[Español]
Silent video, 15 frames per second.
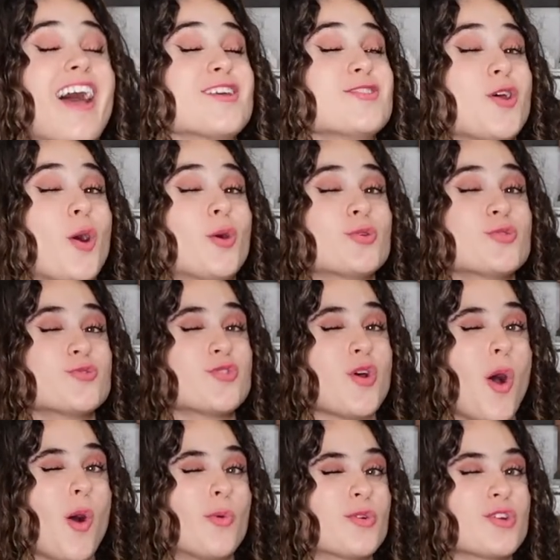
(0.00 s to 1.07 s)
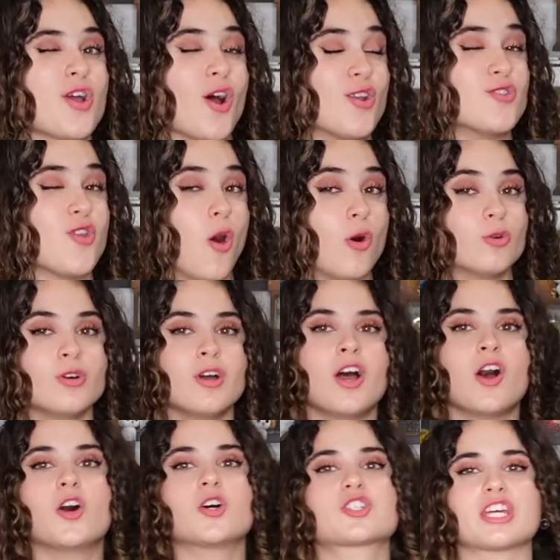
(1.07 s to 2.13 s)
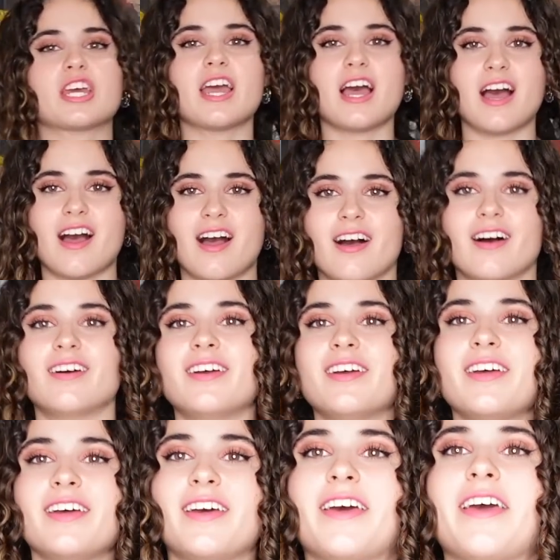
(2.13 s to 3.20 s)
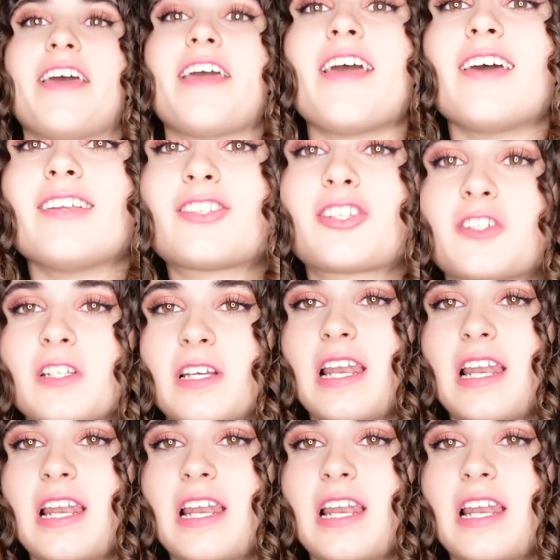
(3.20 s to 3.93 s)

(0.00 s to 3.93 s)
I know, you know, we all know. O sea, es